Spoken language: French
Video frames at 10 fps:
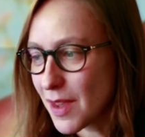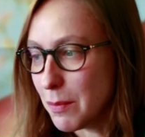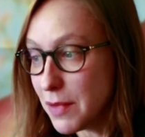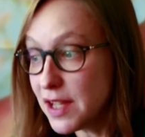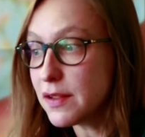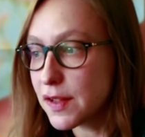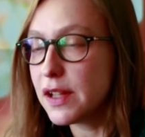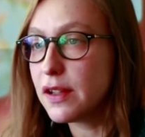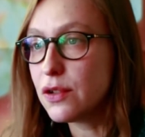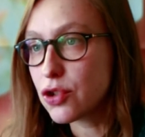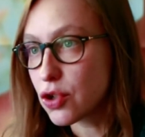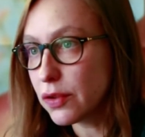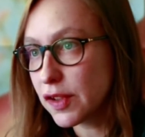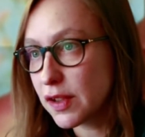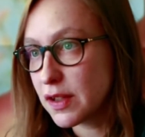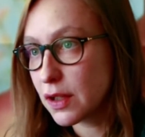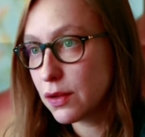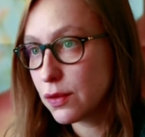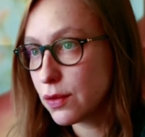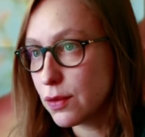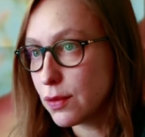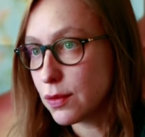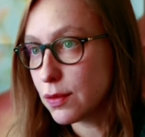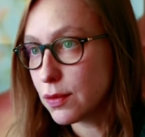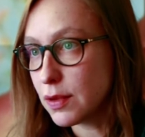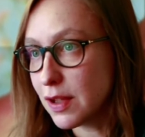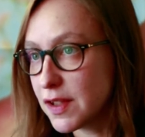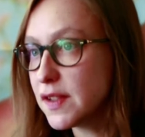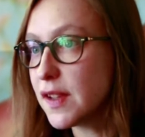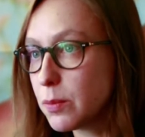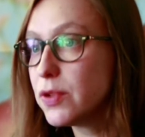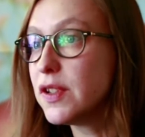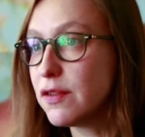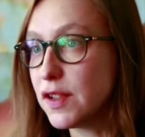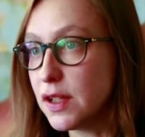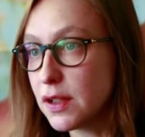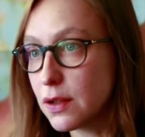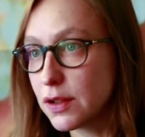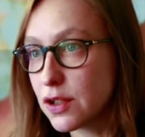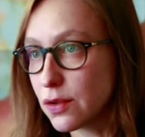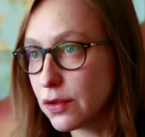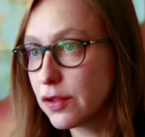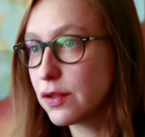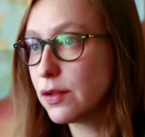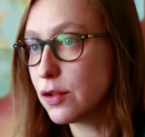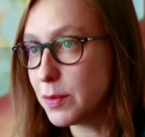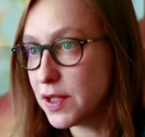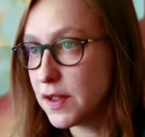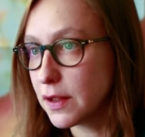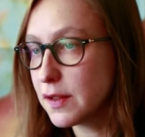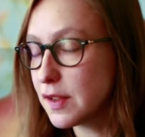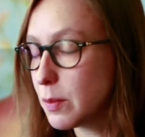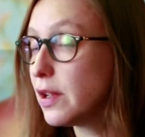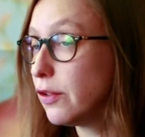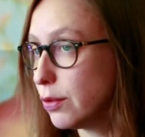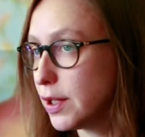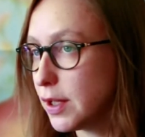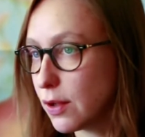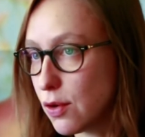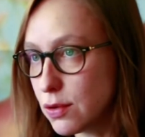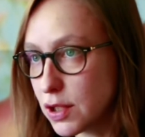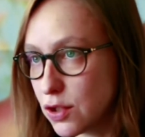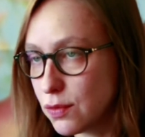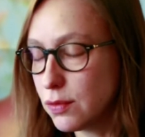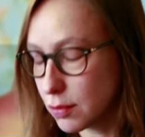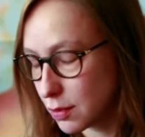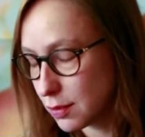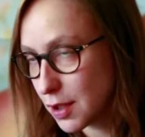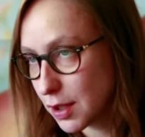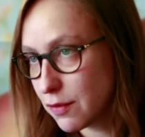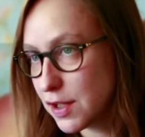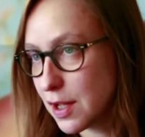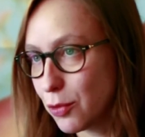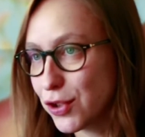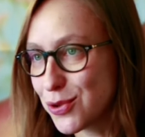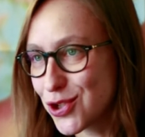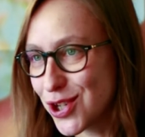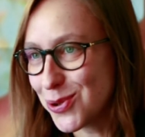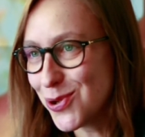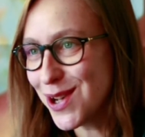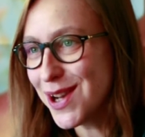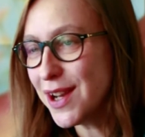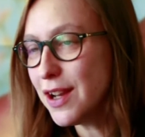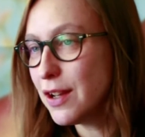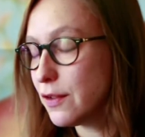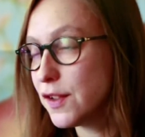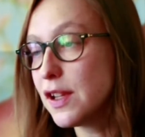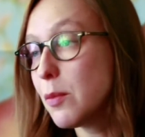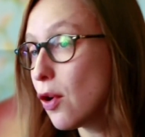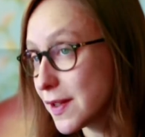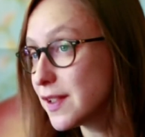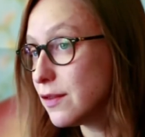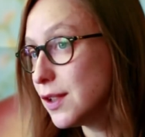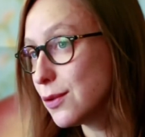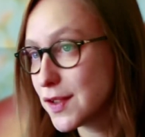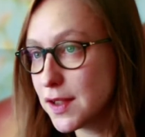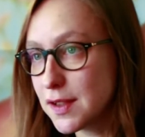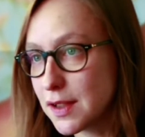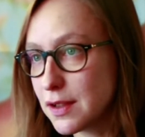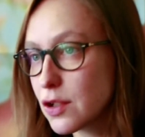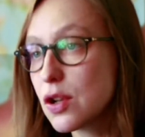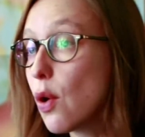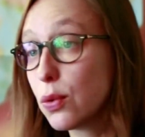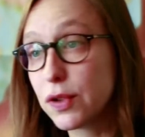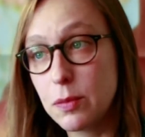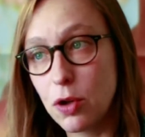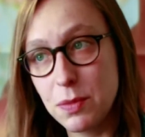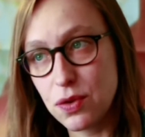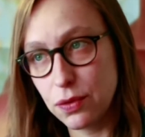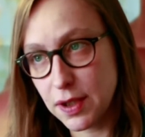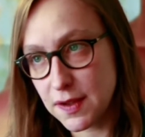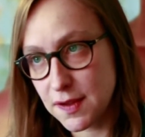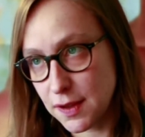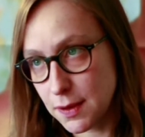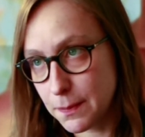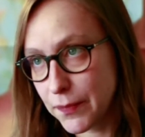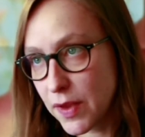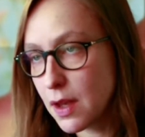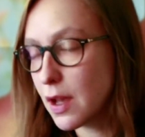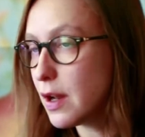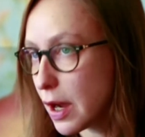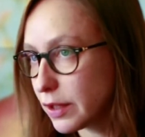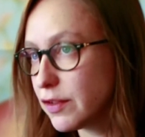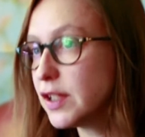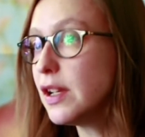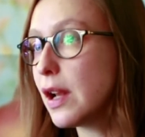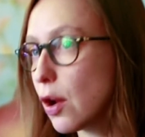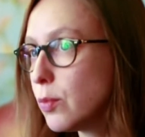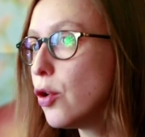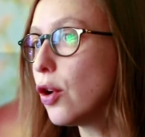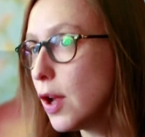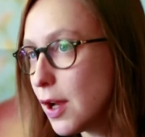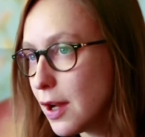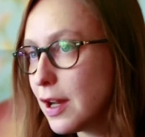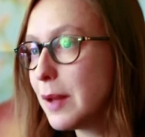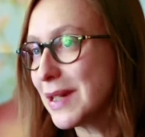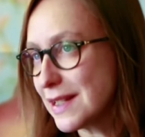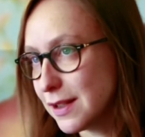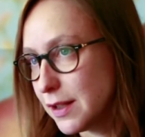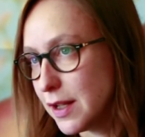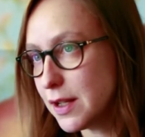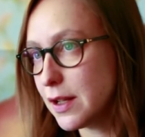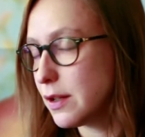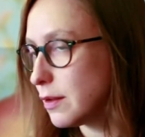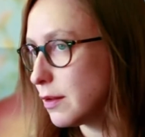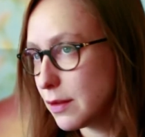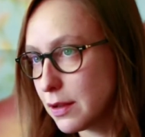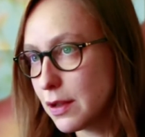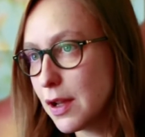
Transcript: mais ça a été notre chance, c'est-à-dire qu'il y avait cette petite fille en agence de comédien qui s'appelle Zoé Errant, qui joue donc finalement décroché le rôle, et finalement assez vite aussi, c'est-à-dire je l'ai rencontrée le premier jour de casting. Elle est arrivée, la rumeur la précédait, euh,